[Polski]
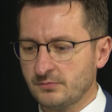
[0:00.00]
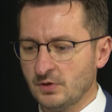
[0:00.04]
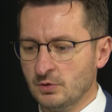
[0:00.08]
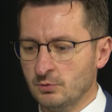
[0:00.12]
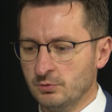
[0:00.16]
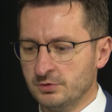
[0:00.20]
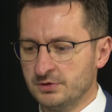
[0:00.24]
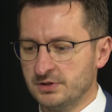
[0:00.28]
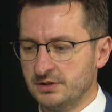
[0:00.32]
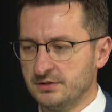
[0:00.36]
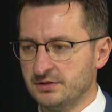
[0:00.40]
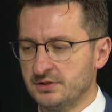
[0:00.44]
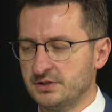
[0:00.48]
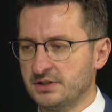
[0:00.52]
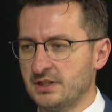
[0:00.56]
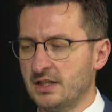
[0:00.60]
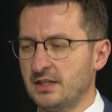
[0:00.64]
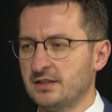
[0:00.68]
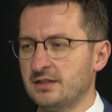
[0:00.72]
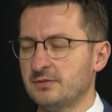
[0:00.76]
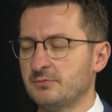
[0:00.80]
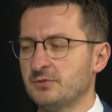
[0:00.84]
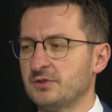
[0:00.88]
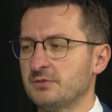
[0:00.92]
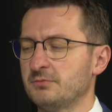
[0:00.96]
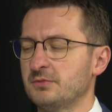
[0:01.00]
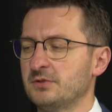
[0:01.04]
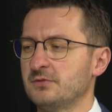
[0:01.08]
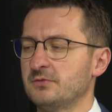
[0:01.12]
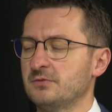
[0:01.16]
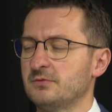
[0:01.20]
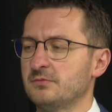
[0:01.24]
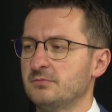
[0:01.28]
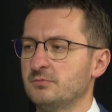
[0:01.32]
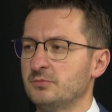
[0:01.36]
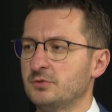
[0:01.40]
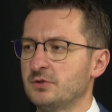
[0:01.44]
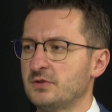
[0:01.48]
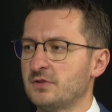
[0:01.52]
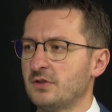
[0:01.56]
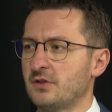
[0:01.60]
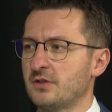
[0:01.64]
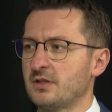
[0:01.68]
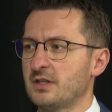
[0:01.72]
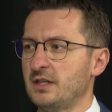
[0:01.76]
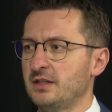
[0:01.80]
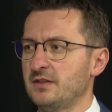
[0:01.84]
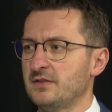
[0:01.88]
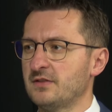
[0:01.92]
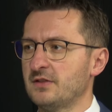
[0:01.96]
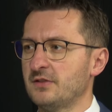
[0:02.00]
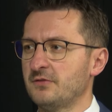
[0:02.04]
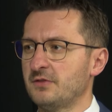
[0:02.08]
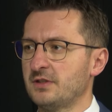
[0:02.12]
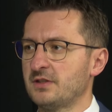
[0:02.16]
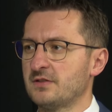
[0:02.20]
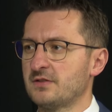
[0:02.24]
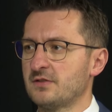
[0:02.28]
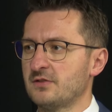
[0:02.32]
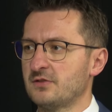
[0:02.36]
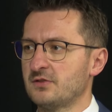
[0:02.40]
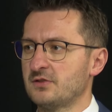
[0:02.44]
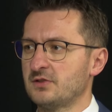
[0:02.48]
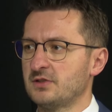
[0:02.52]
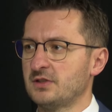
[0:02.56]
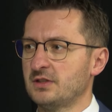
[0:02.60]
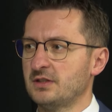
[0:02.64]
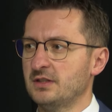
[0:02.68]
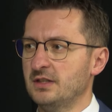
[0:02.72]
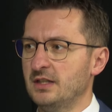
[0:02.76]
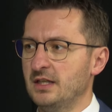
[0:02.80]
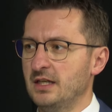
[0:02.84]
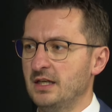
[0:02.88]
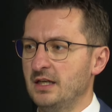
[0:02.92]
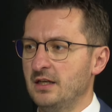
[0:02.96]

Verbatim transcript: uczęszczanym, żeby móc organizować coś, gdzie